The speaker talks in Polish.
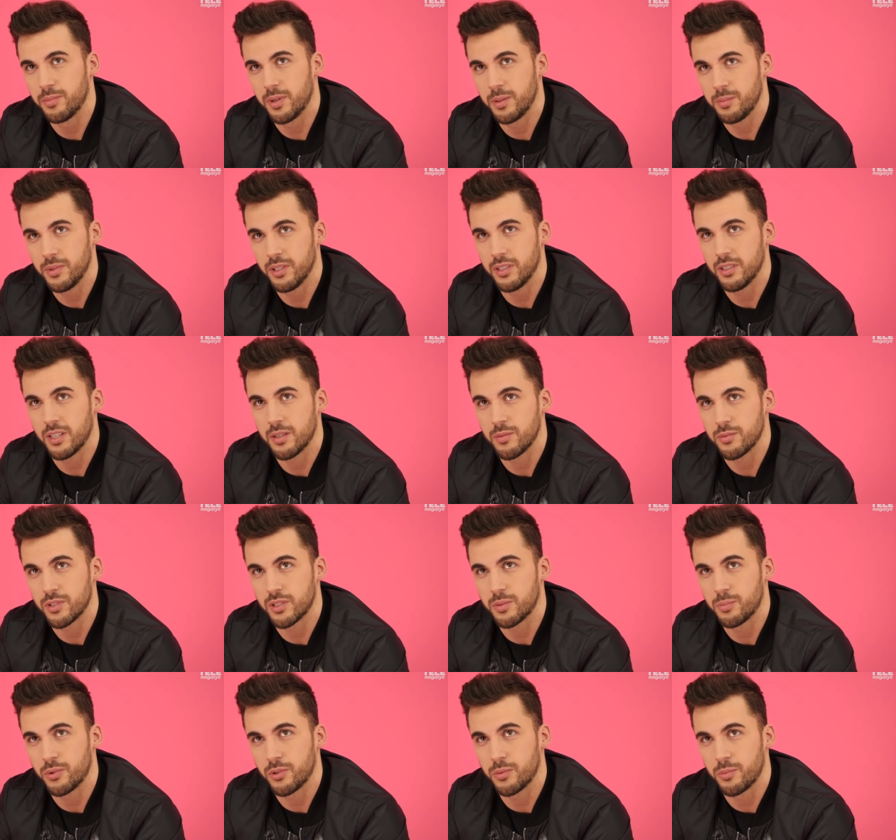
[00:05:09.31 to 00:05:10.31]
pamiętam,
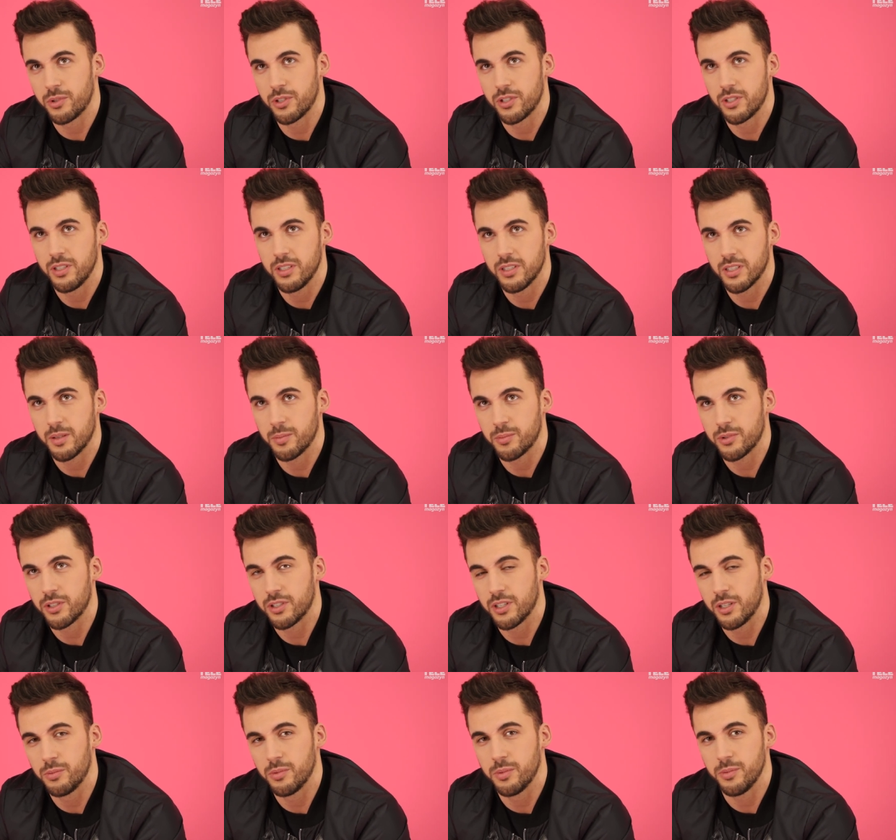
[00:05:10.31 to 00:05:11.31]
że spod prysznica
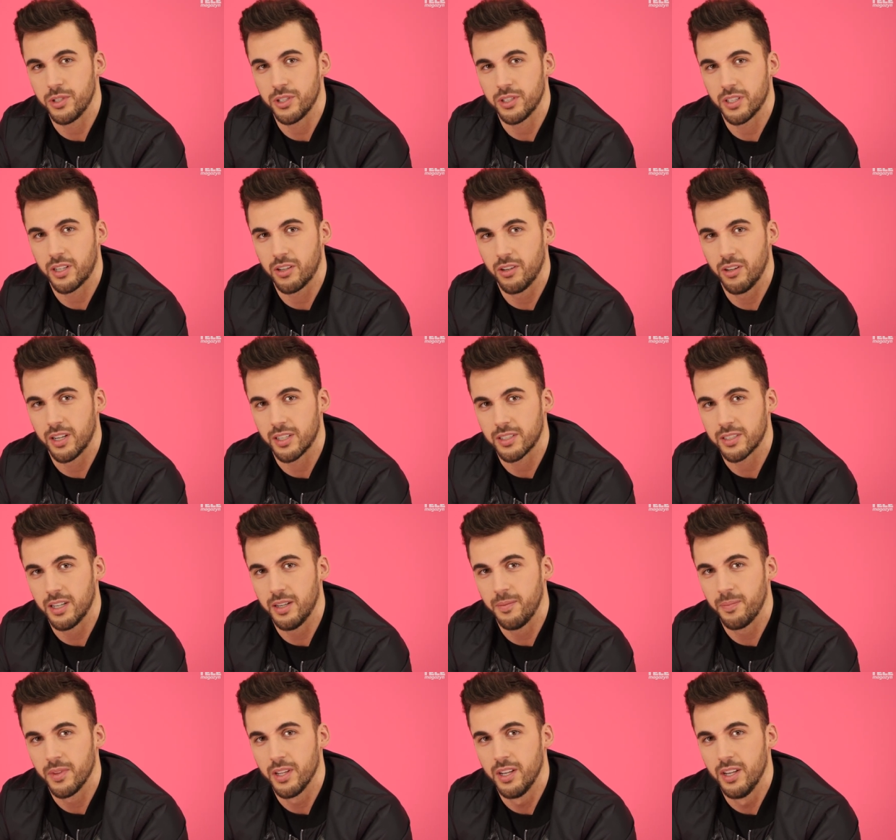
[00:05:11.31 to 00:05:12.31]
przeszedłem gdzieś na
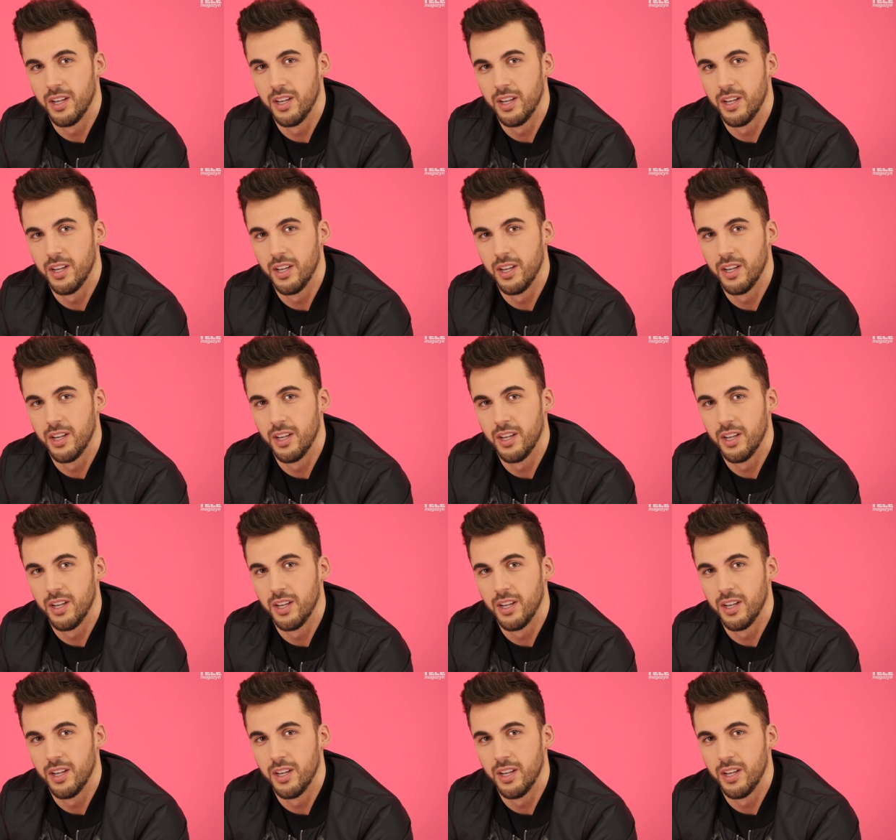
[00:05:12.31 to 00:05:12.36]
golasa.